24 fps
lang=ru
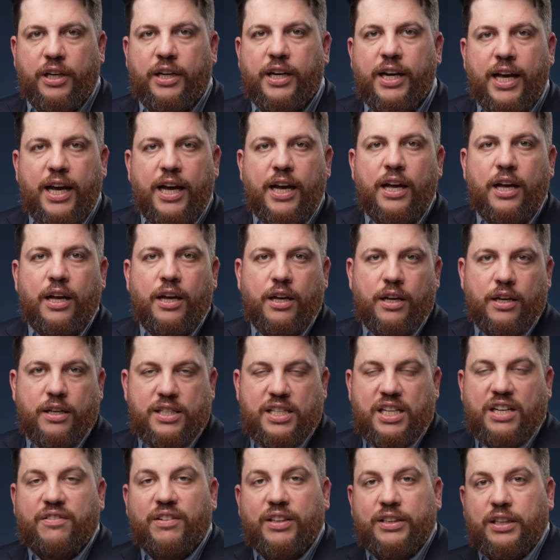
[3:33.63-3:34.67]
для
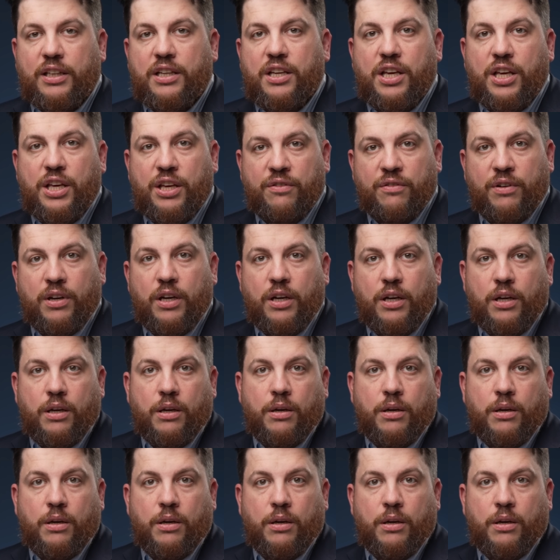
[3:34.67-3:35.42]
захвата Киева,